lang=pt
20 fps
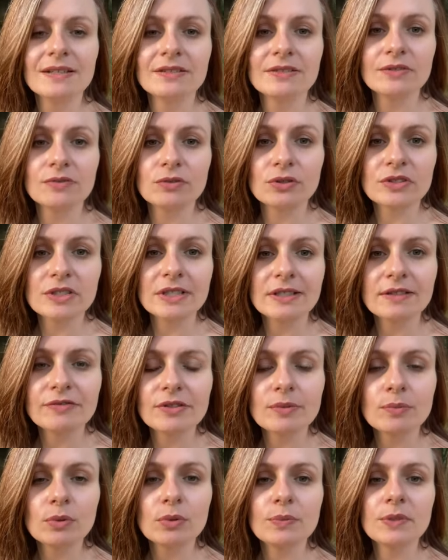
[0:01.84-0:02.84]
Se você tem
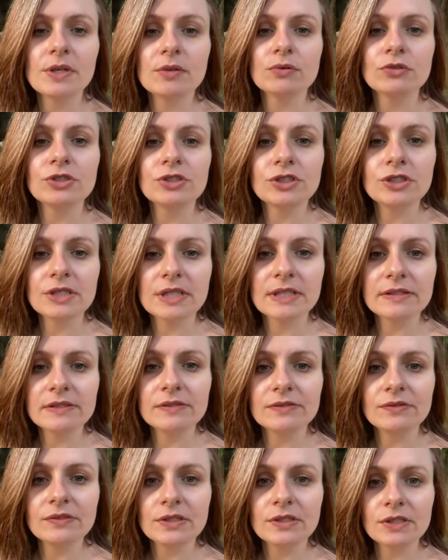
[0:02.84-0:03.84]
fibromialgia, esse
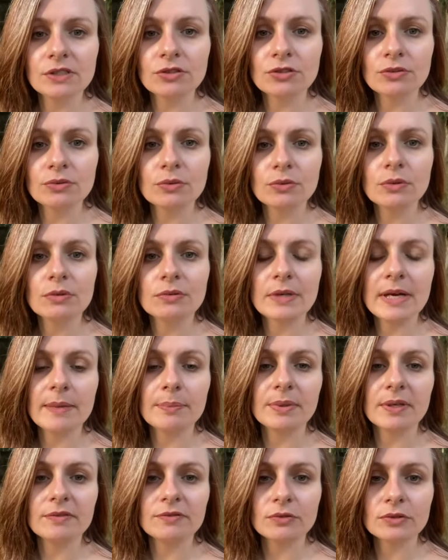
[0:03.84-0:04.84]
vídeo é
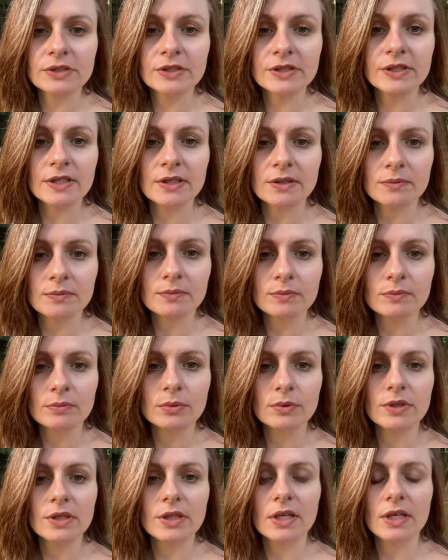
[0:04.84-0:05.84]
para você,
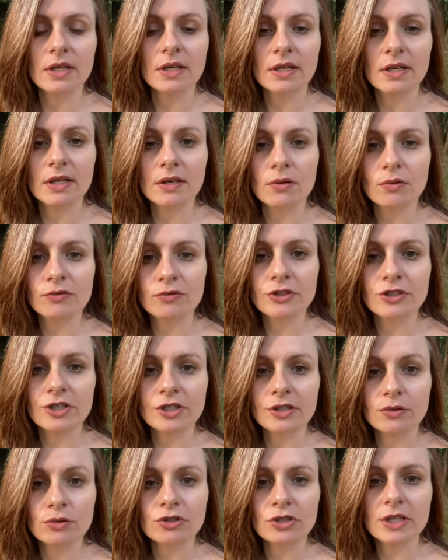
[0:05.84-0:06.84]
porque eu fui
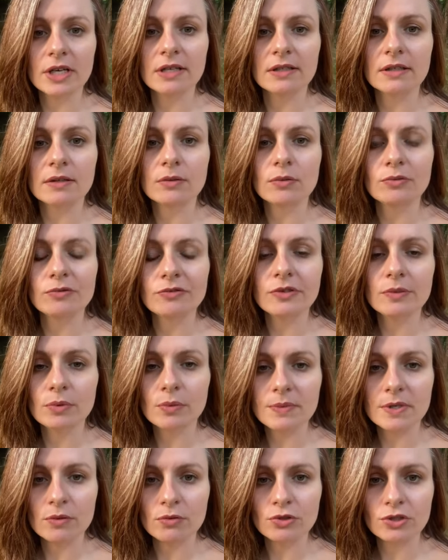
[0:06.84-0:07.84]
diagnosticada com
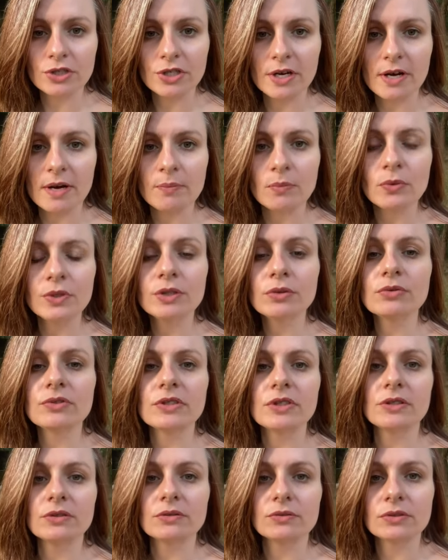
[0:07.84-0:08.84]
fibromialgia há muitos
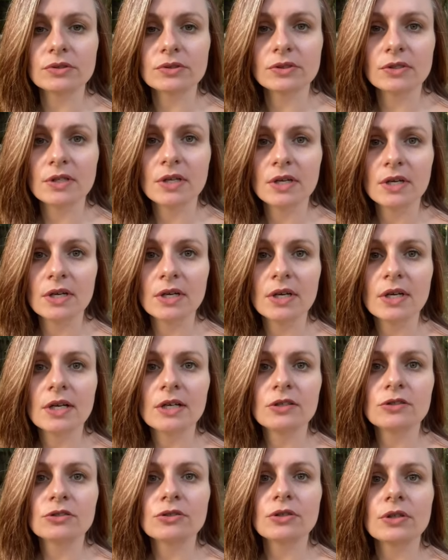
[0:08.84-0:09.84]
anos.
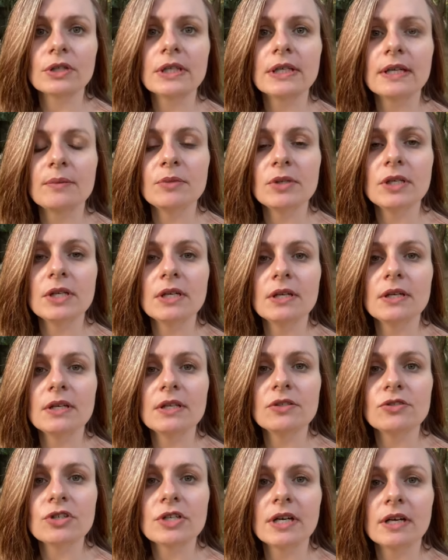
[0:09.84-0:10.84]
Só que me
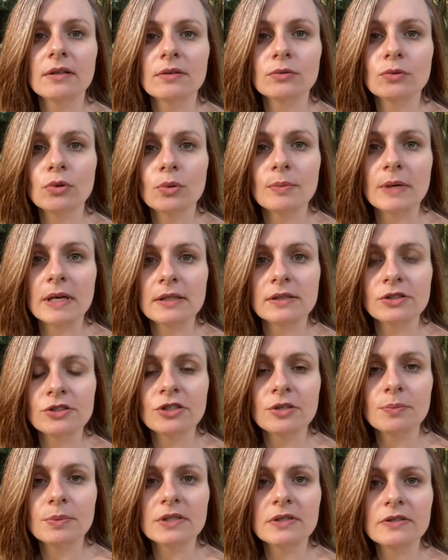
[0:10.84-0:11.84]
indicaram tomar
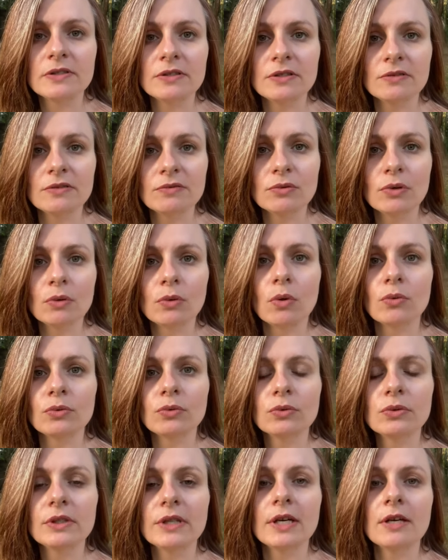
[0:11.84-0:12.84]
antidepressivo ao longo
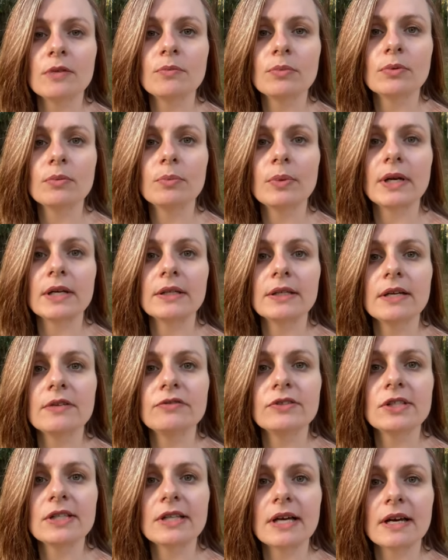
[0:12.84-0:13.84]
do tempo para que
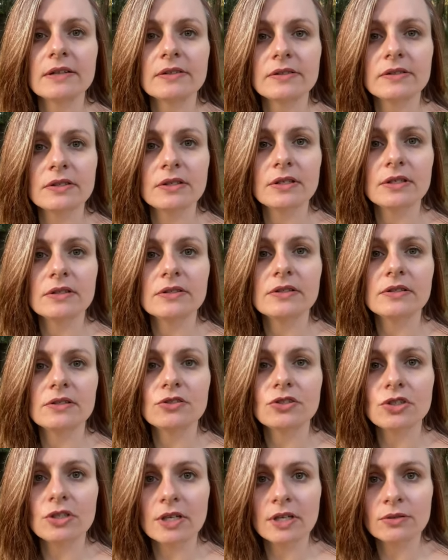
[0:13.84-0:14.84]
evitasse
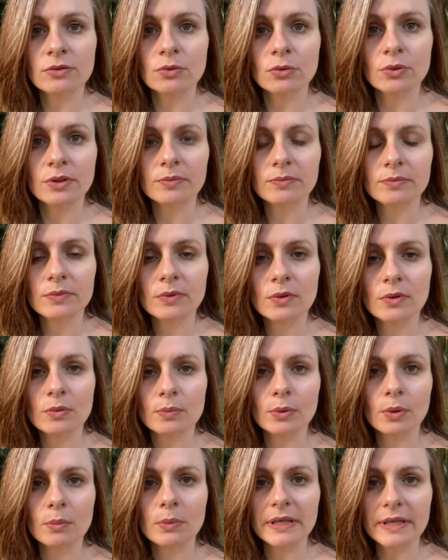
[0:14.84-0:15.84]
sentir a dor. O
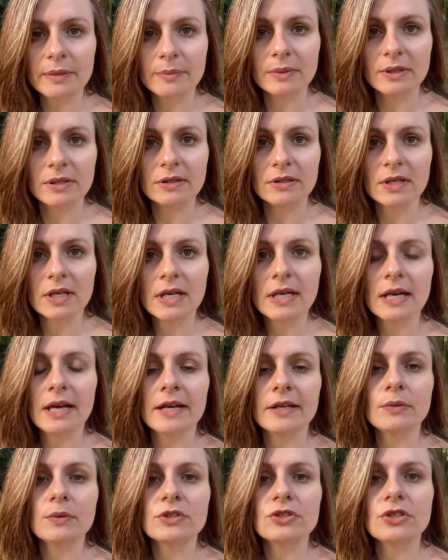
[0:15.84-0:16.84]
problema é
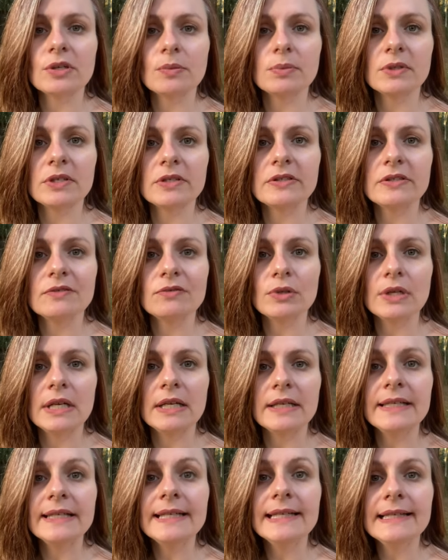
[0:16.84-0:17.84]
que o antidepressivo
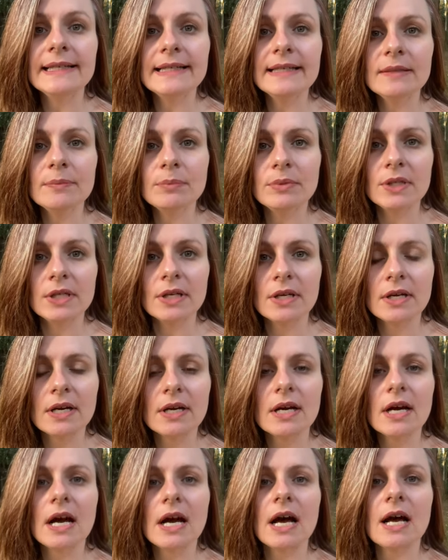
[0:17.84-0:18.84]
ele inibe
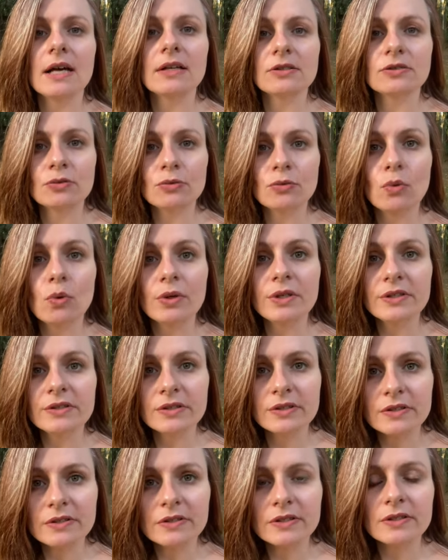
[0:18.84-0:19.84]
as
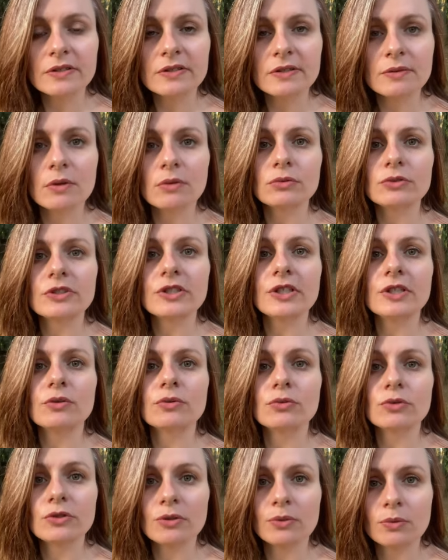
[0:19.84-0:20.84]
coisas que estão acontecendo
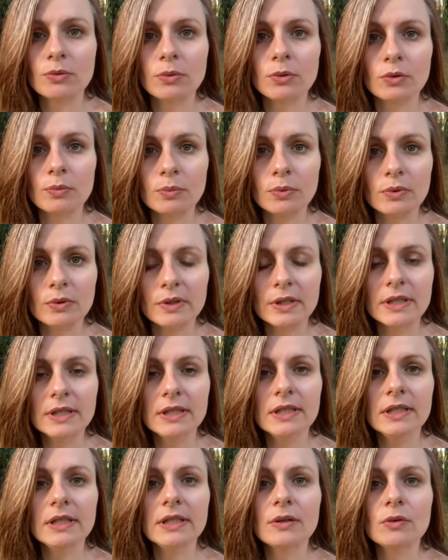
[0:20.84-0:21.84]
no seu corpo
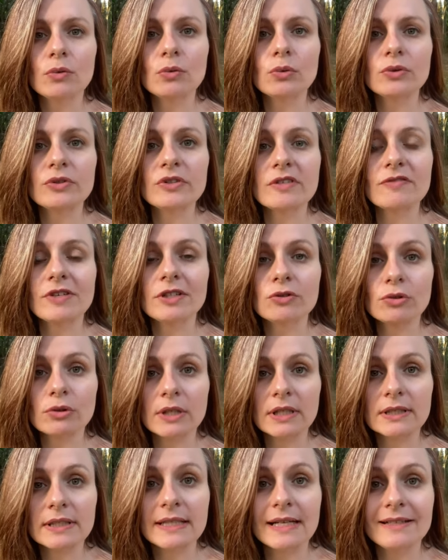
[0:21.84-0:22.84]
e os efeitos
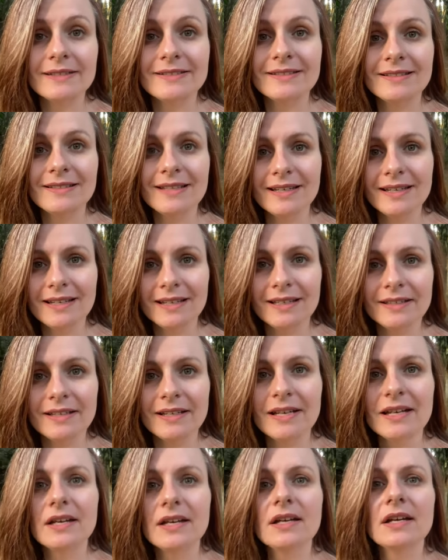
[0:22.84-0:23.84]
colaterais dele,
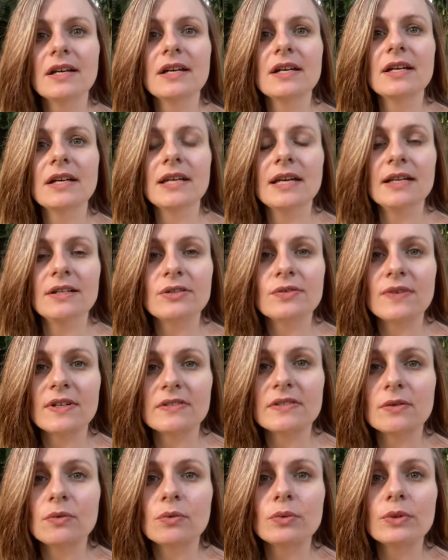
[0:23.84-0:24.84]
eles
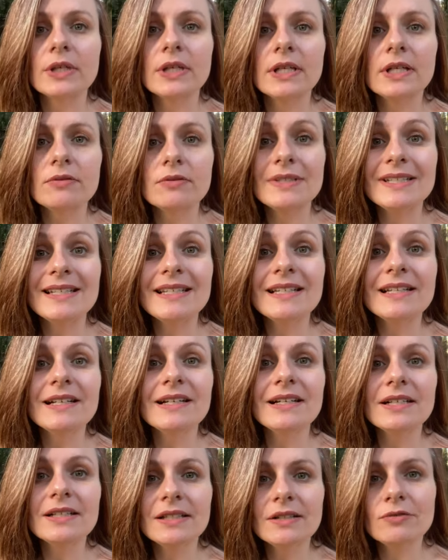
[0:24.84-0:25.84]
fazem com que
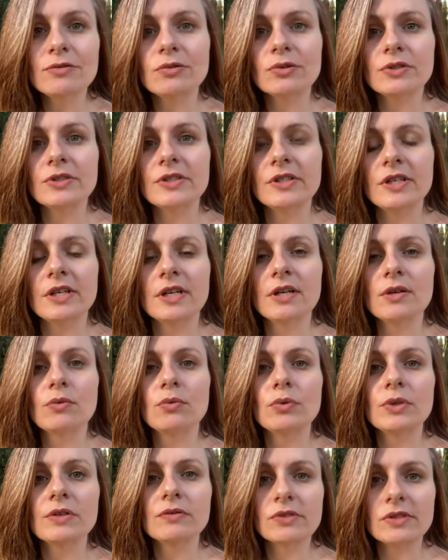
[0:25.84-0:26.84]
enganem você
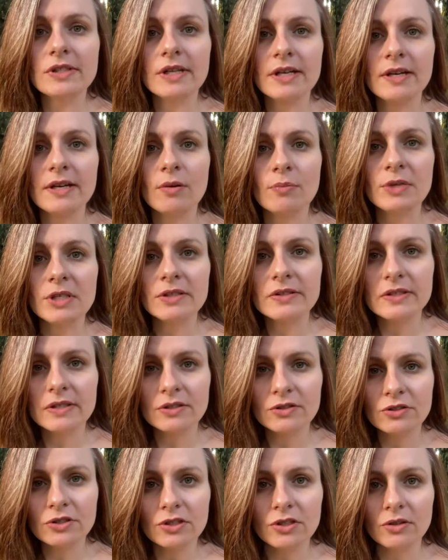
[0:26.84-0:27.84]
com o que você está realmente
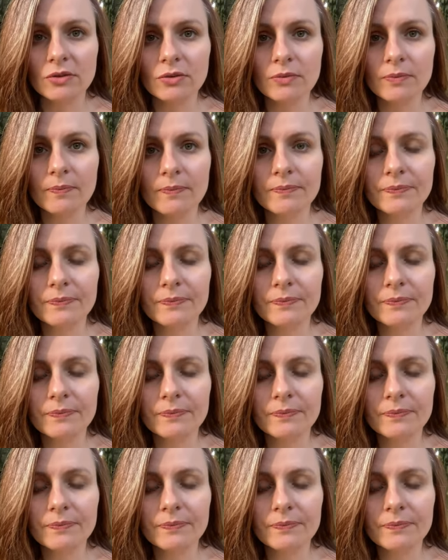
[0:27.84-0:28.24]
sentindo.